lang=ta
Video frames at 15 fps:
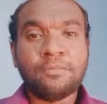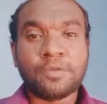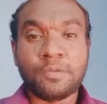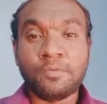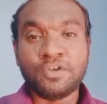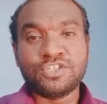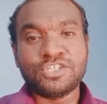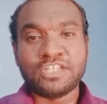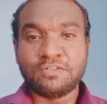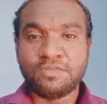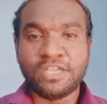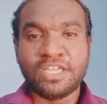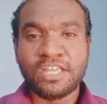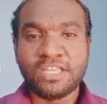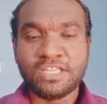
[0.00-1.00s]
ப்ரொமோஷன்
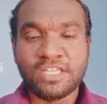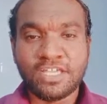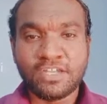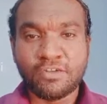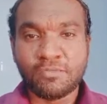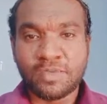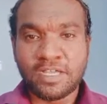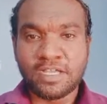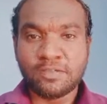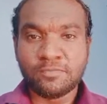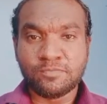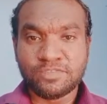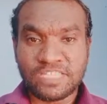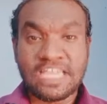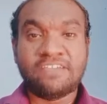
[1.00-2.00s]
அப்படிங்கிறது ரொம்ப
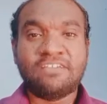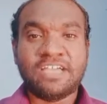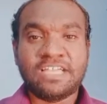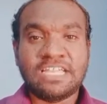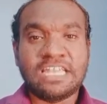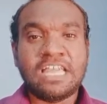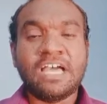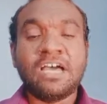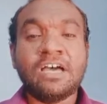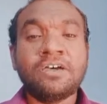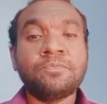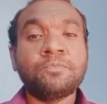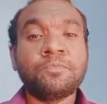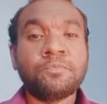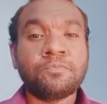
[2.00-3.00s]
தேவை எல்லா
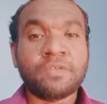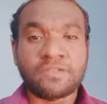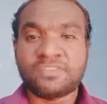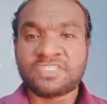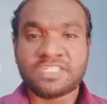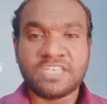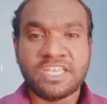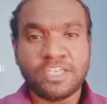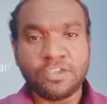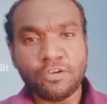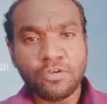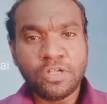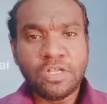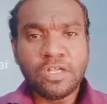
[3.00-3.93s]
ப்ரொஃபஷன்லேயும்